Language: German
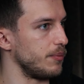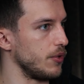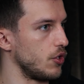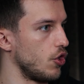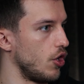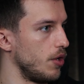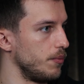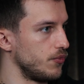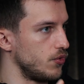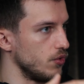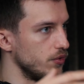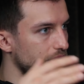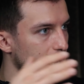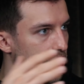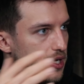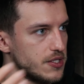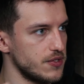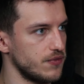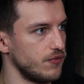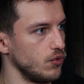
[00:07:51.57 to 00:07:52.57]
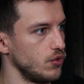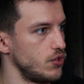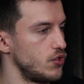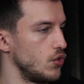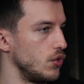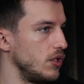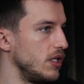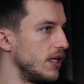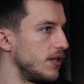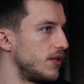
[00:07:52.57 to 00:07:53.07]
bekommt und alles
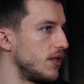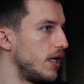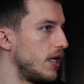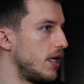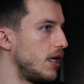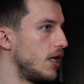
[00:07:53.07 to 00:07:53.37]
funktioniert